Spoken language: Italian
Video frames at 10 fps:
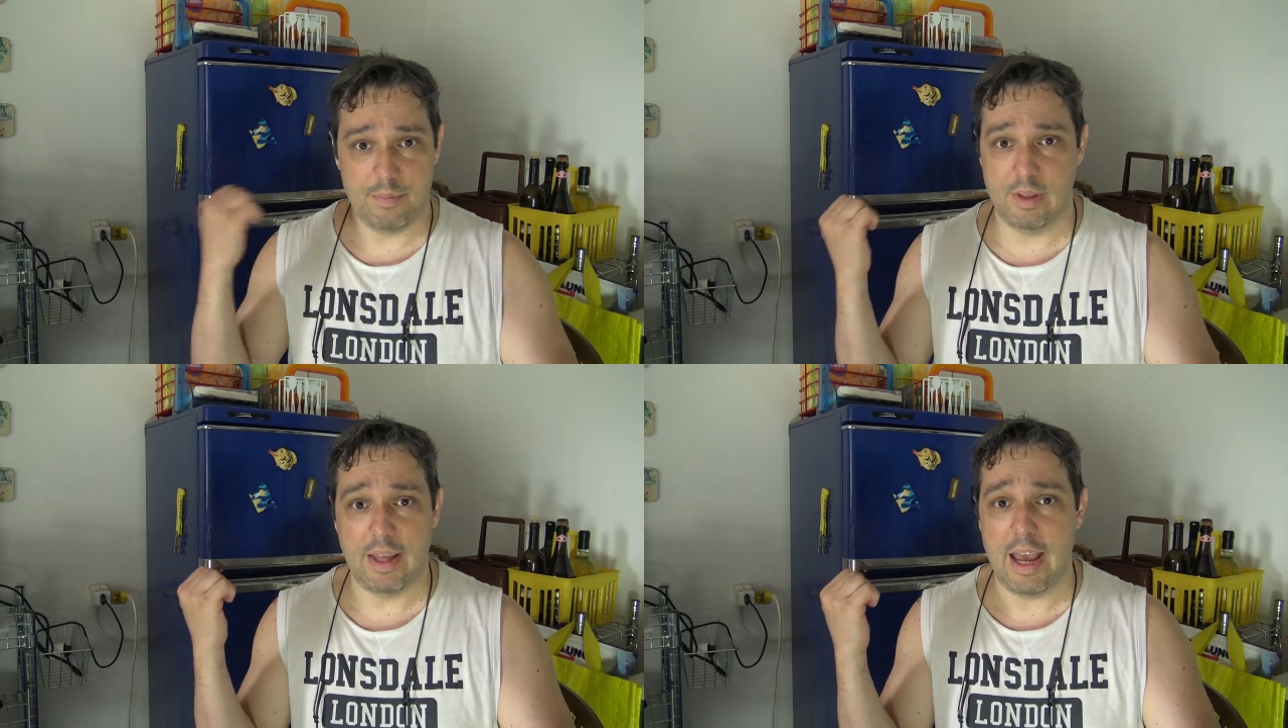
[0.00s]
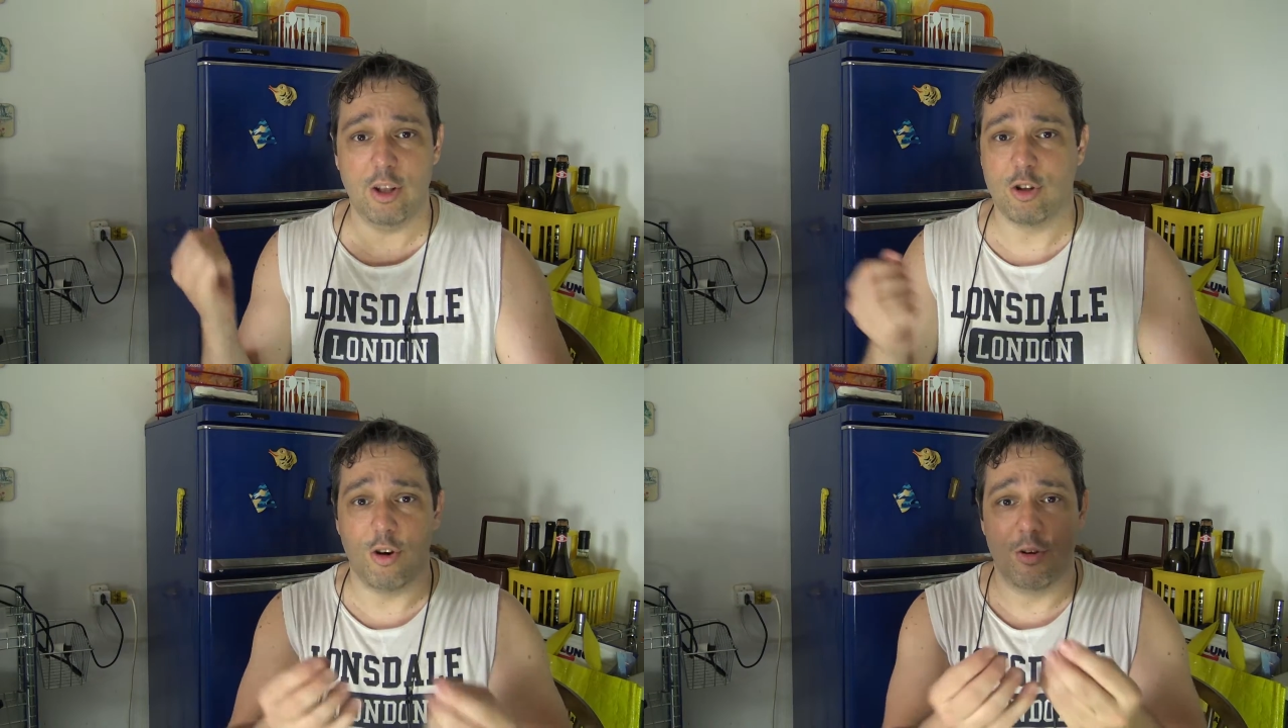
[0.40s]

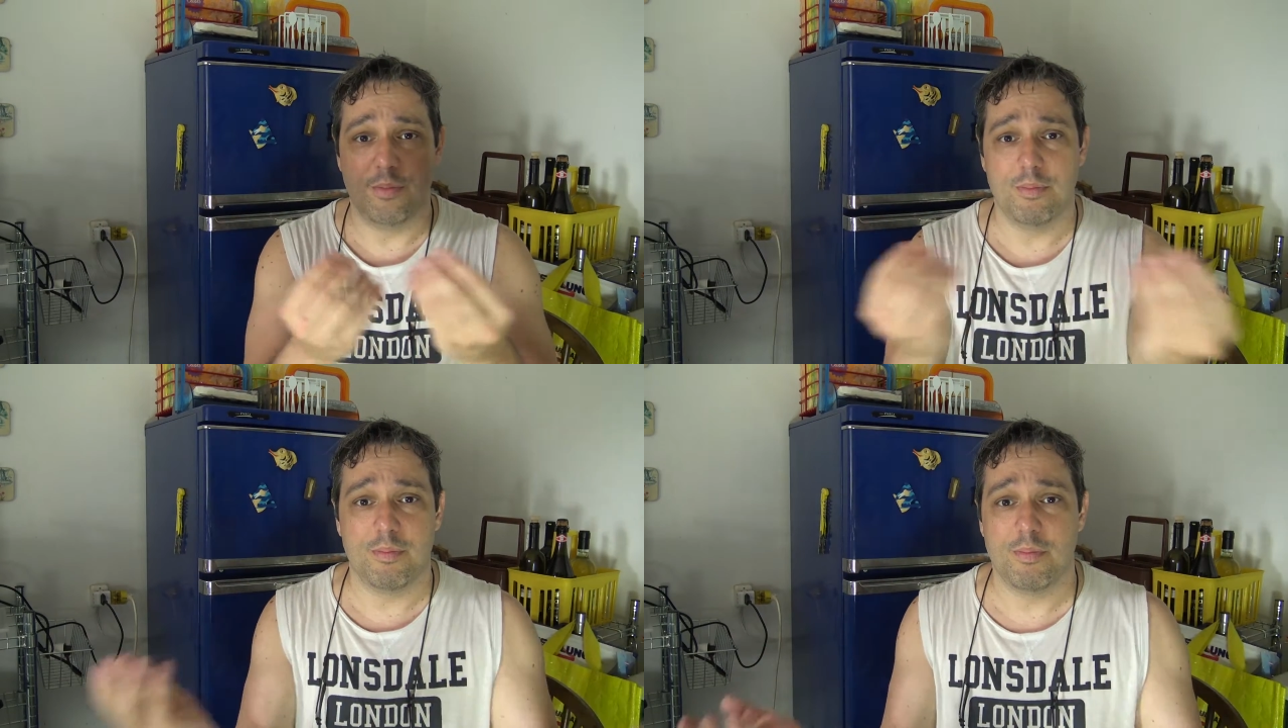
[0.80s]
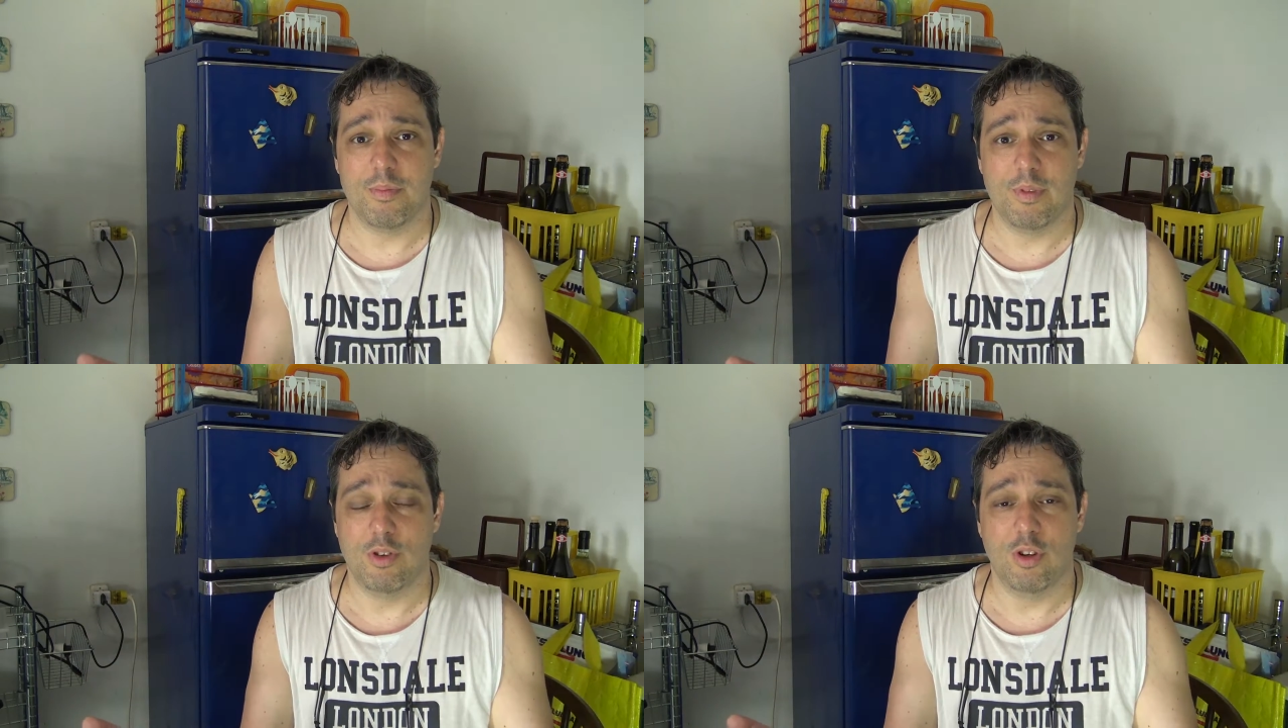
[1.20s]
dentro
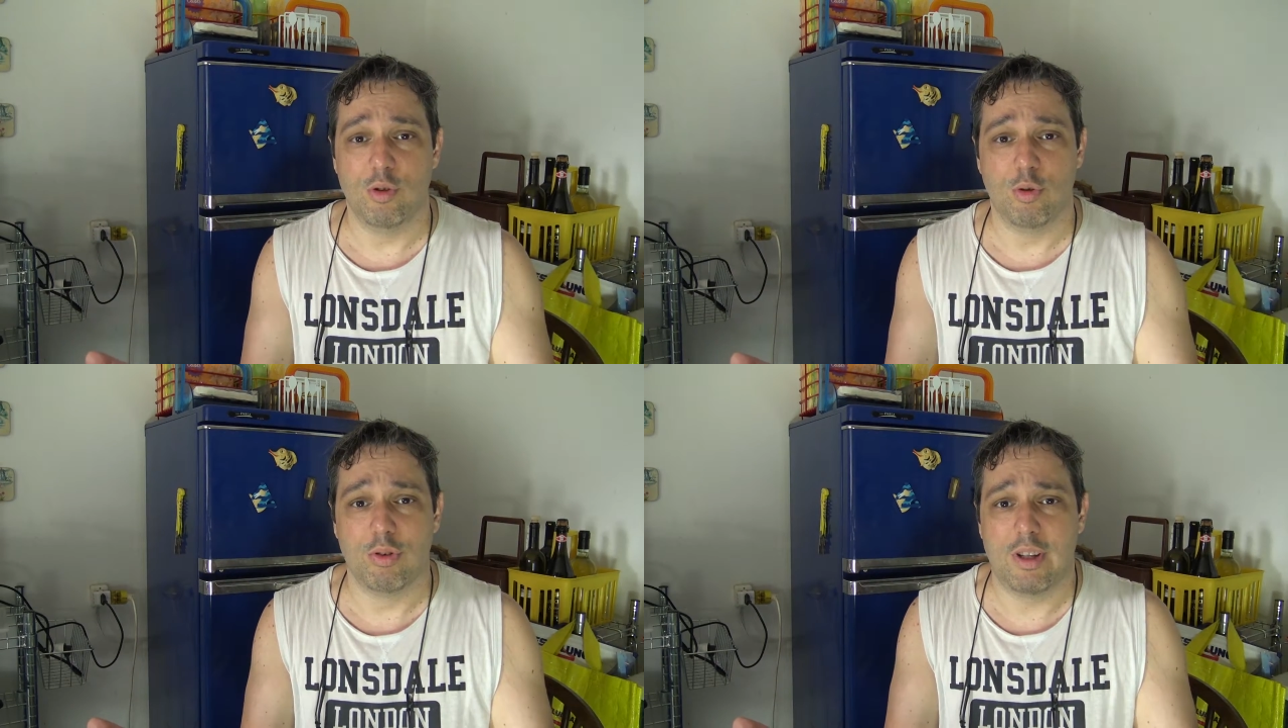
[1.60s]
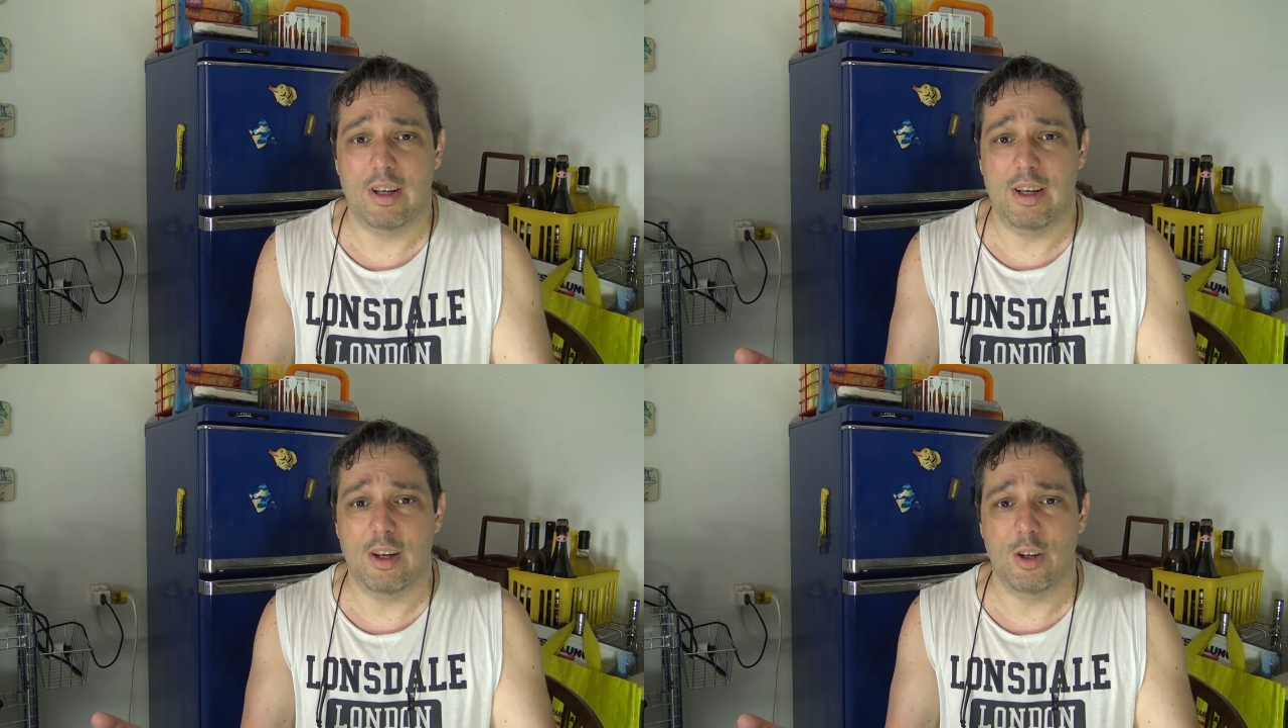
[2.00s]
tutte
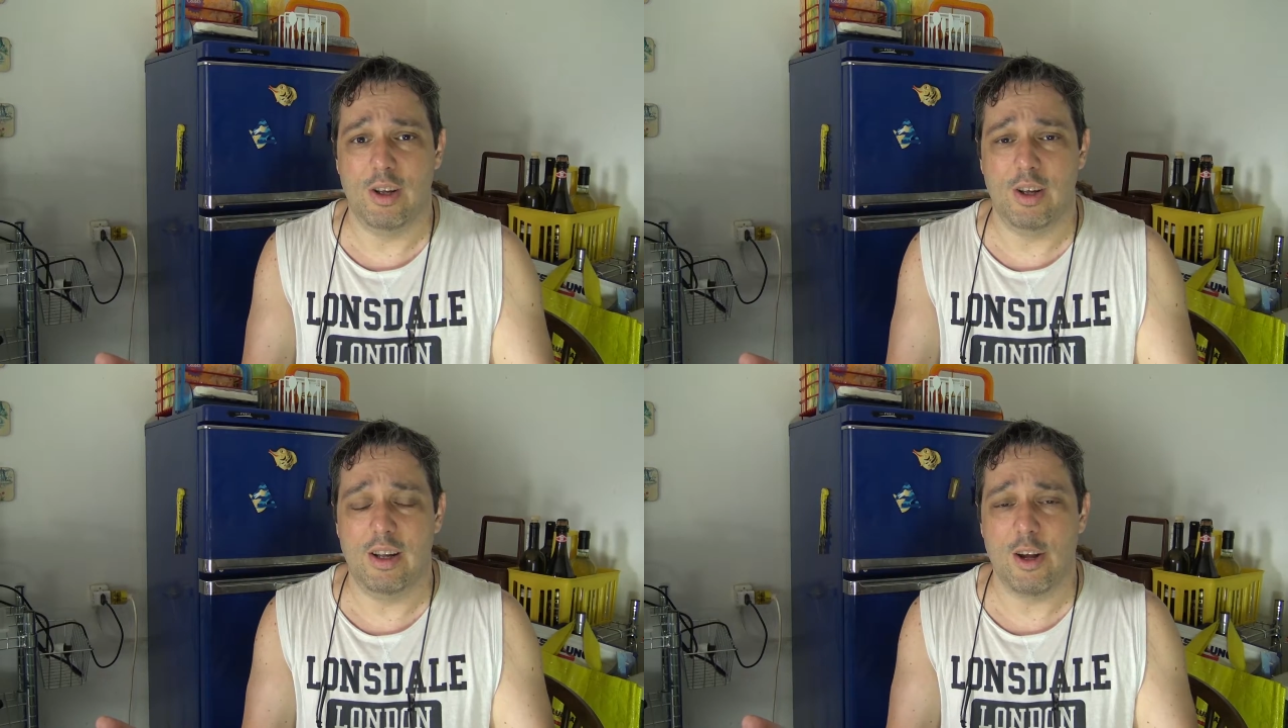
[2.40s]
le,